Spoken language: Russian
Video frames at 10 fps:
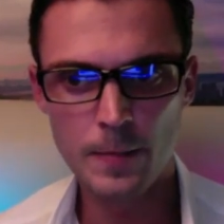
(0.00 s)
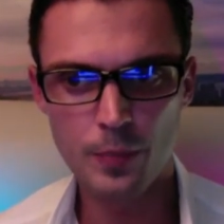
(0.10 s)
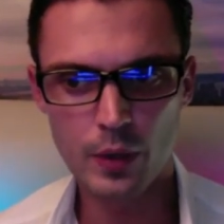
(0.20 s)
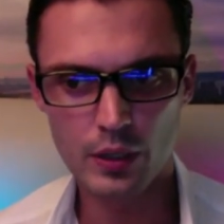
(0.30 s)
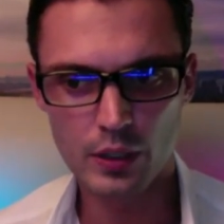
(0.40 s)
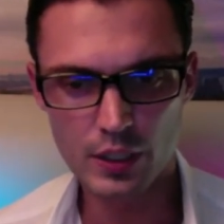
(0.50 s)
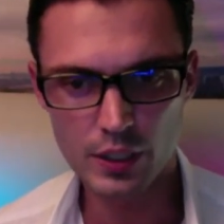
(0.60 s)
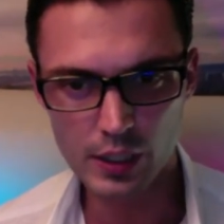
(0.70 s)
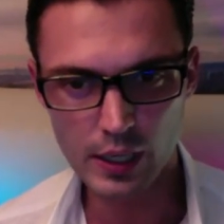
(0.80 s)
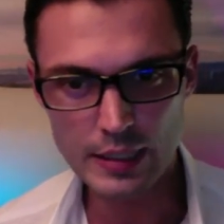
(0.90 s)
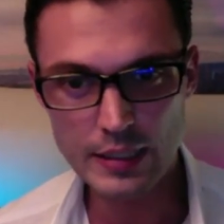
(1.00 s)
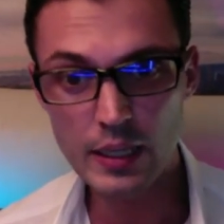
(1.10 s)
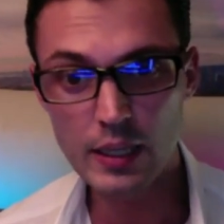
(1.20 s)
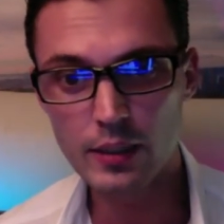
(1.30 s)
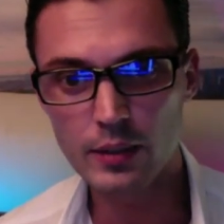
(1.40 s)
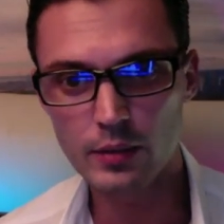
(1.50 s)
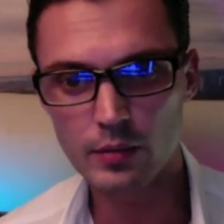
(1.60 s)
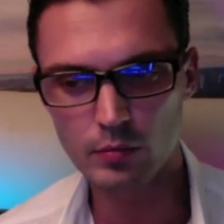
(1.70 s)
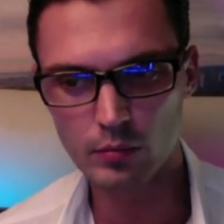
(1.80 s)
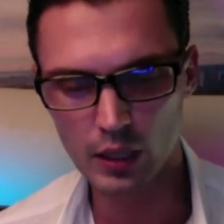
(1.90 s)
Это тахикардия,
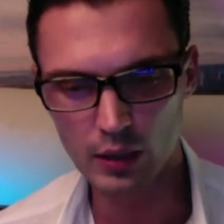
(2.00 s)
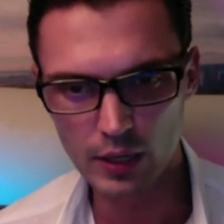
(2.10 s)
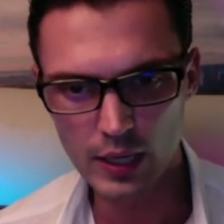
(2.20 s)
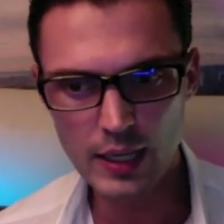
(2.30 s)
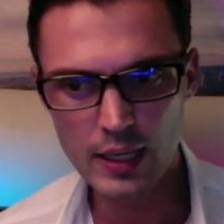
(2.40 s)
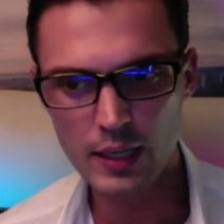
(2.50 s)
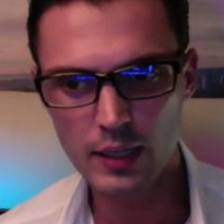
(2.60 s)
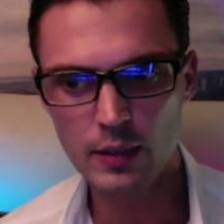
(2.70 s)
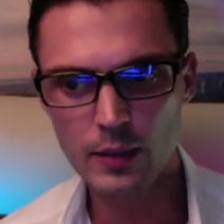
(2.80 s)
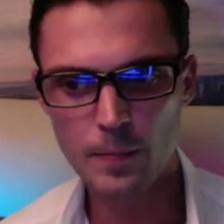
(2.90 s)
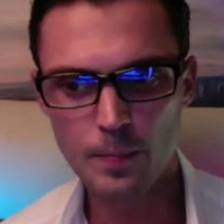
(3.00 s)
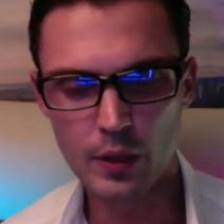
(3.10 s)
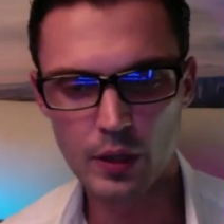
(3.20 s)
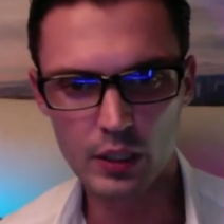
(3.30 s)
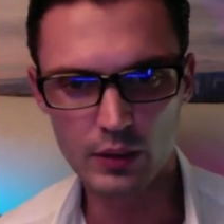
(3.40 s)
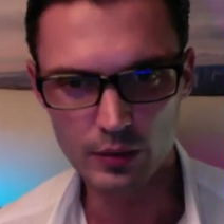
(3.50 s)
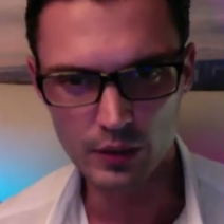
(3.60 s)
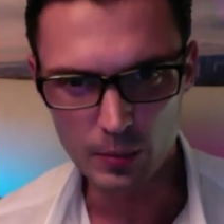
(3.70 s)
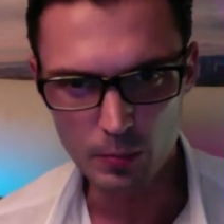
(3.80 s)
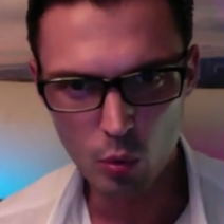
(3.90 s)
давление,
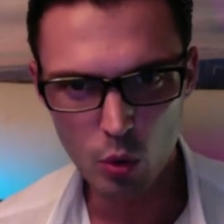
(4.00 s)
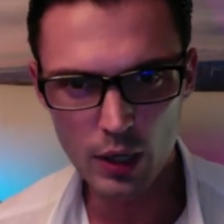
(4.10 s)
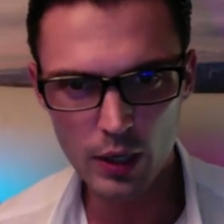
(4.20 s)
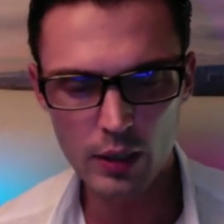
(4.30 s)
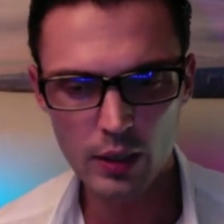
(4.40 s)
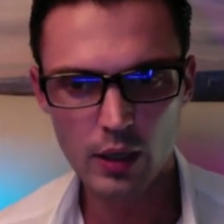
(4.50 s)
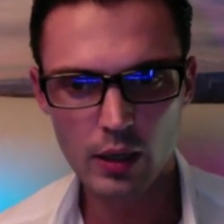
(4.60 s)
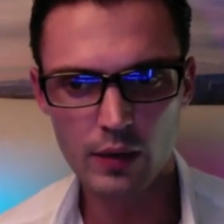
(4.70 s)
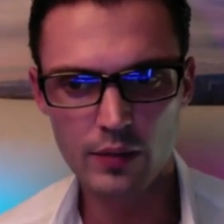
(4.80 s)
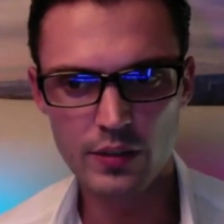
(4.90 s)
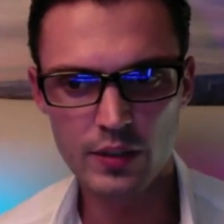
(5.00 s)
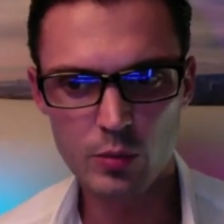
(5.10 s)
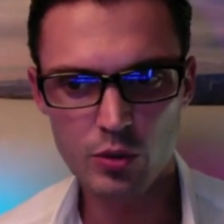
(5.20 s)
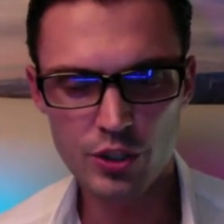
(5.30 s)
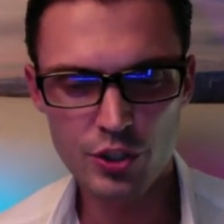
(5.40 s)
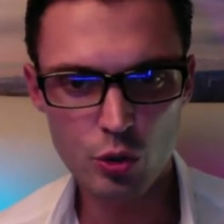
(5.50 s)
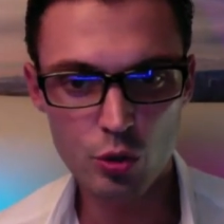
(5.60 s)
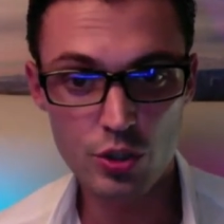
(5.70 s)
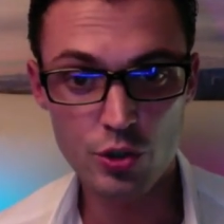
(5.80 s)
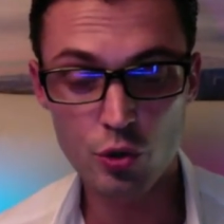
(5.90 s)
головные боли, а всевозможные
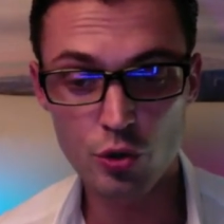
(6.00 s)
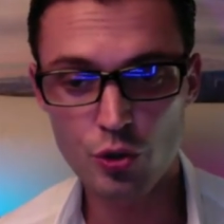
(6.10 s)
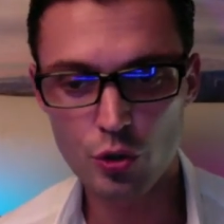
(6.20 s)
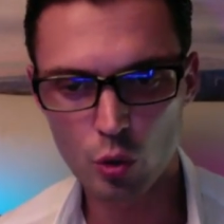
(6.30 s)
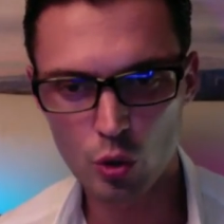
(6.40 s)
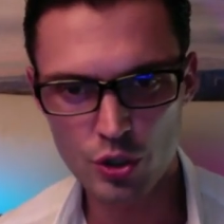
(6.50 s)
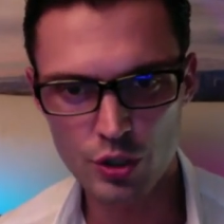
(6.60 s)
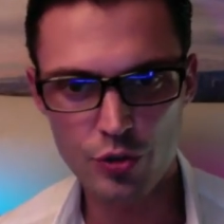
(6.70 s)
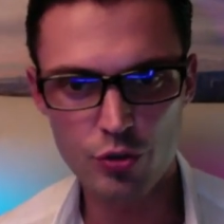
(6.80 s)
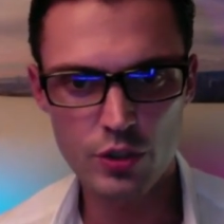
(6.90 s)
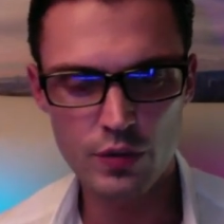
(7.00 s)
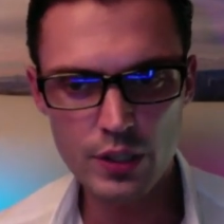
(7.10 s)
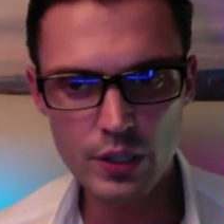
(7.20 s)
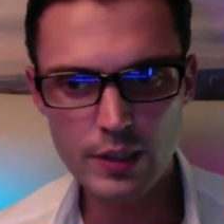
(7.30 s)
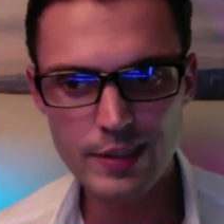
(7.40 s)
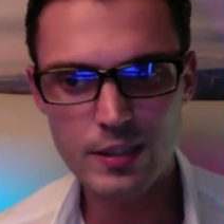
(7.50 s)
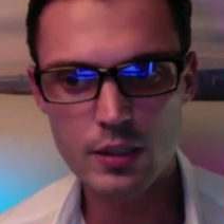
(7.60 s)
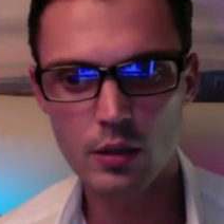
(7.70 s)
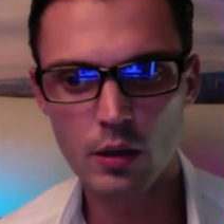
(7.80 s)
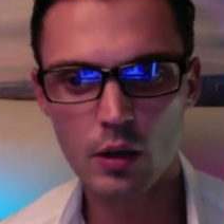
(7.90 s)
чувств, кожные
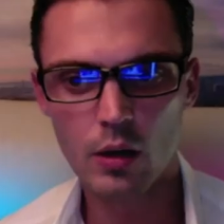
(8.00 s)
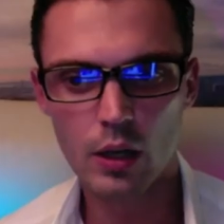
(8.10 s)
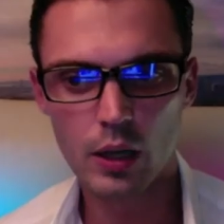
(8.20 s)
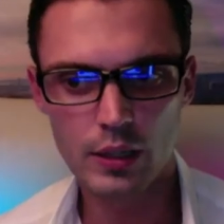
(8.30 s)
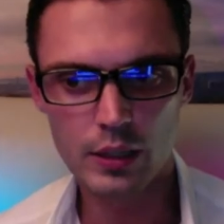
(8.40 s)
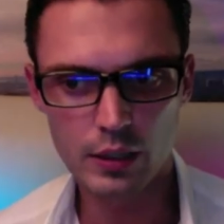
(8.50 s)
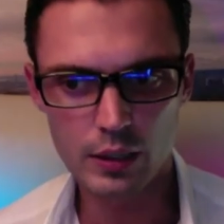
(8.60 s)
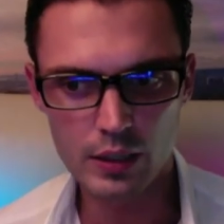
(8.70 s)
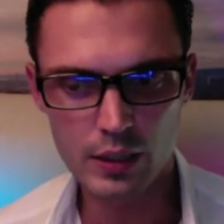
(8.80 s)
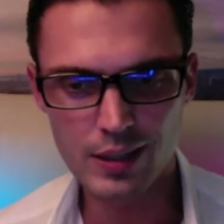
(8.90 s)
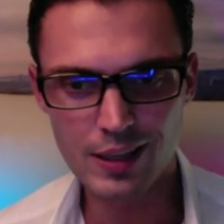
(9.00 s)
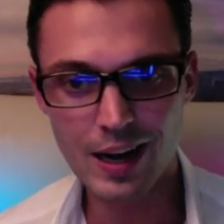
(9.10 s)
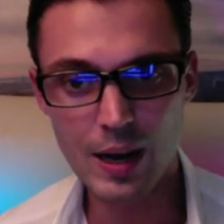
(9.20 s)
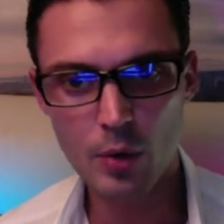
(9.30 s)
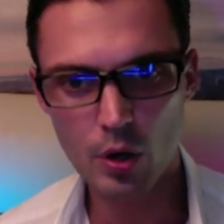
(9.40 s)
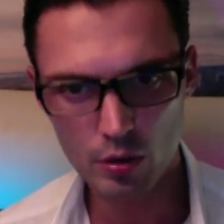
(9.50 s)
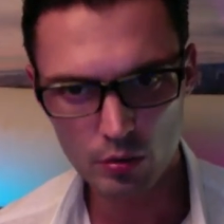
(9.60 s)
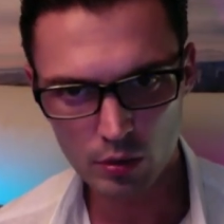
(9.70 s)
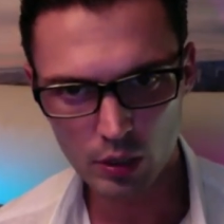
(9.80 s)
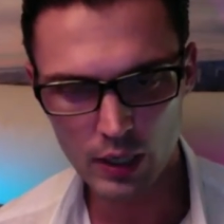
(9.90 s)
чувствительности, это тремор,
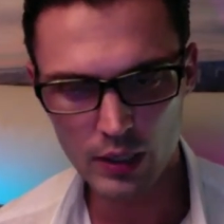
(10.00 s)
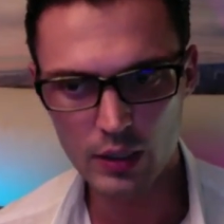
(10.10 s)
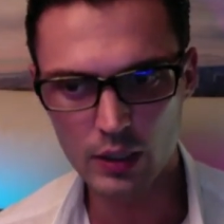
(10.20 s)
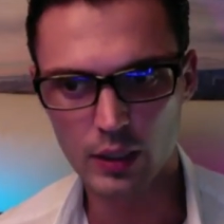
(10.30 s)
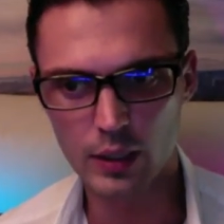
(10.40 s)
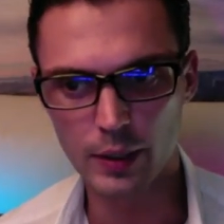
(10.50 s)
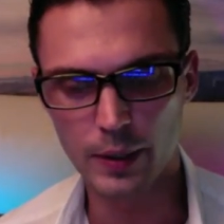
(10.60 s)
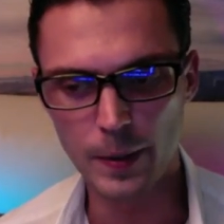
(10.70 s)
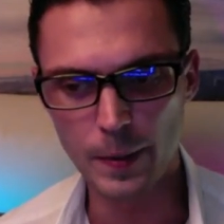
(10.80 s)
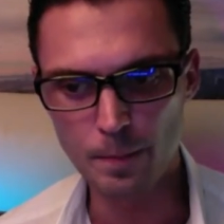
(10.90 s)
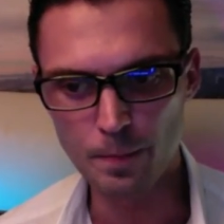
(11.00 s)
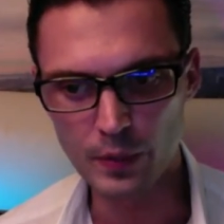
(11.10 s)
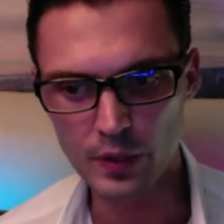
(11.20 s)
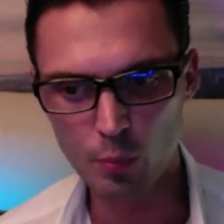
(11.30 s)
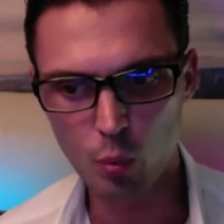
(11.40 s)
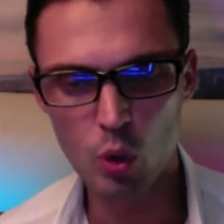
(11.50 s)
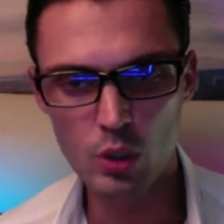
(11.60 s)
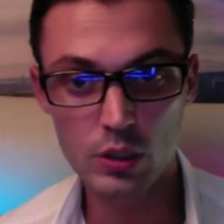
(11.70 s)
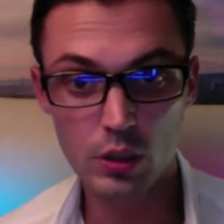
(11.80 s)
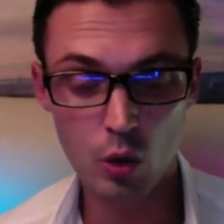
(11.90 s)
это
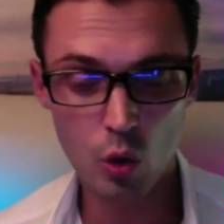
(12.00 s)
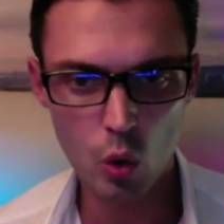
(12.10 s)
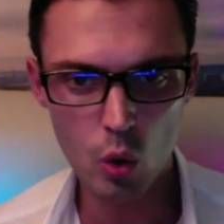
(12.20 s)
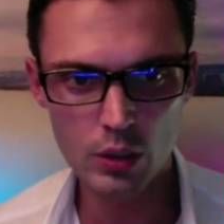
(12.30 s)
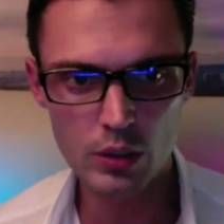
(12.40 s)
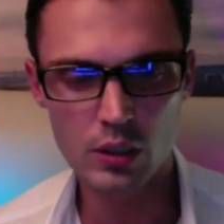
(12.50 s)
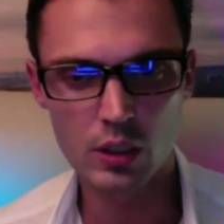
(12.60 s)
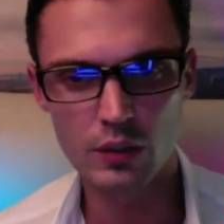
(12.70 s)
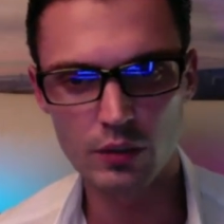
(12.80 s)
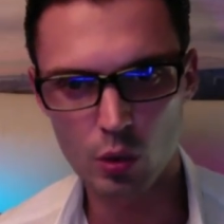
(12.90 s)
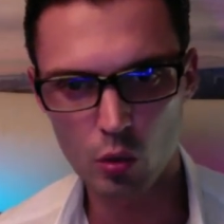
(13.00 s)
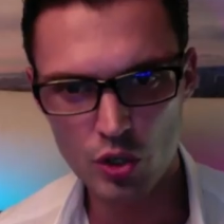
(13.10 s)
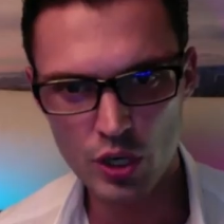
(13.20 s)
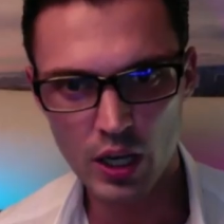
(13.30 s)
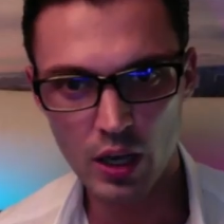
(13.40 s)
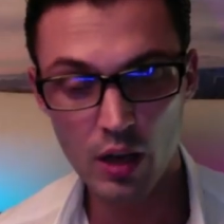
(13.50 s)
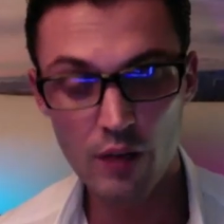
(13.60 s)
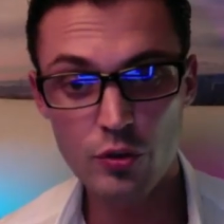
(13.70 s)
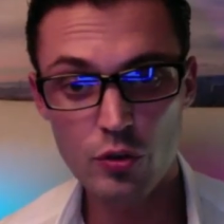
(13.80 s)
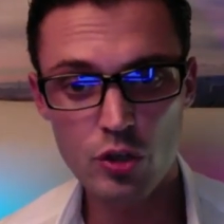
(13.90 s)
пот, холод, головокружение,
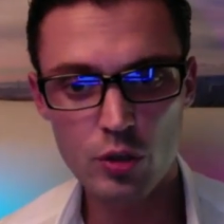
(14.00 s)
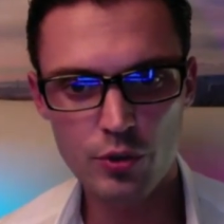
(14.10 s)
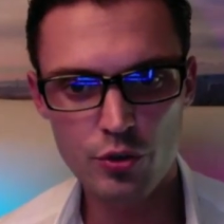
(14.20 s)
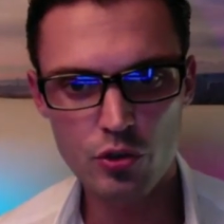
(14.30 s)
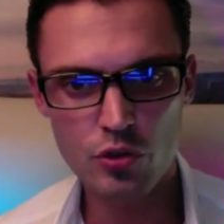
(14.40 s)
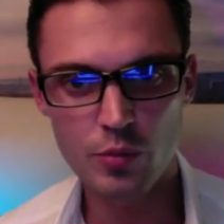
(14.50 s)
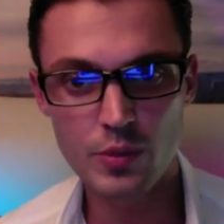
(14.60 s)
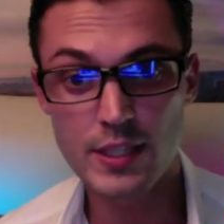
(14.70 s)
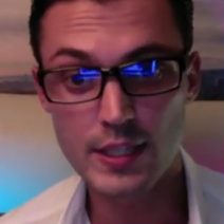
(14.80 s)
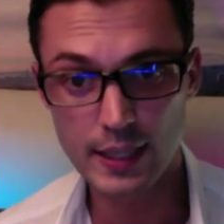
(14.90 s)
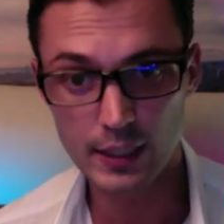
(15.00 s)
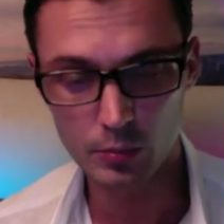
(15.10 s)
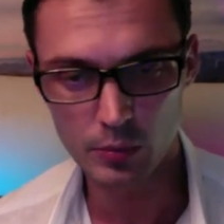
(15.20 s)
все, что мы чувствуем телом.